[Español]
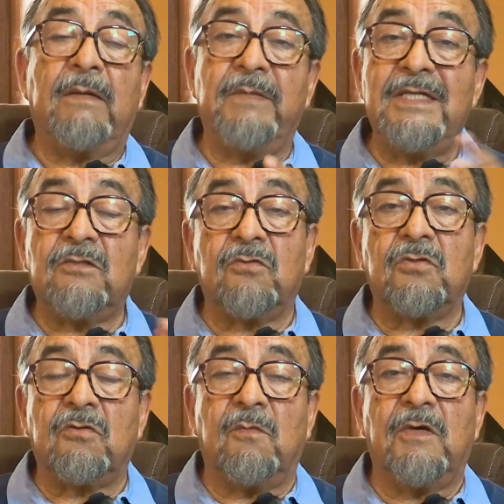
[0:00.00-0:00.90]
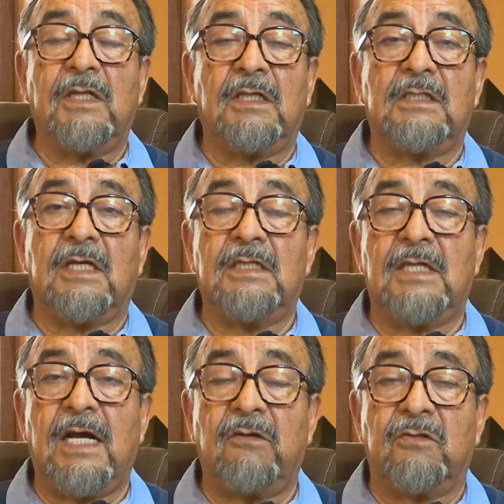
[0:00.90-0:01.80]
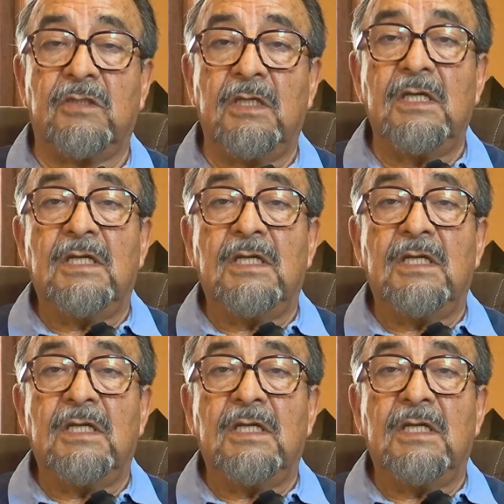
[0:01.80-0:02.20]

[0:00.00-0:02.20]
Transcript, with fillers: vistos como entes aislados,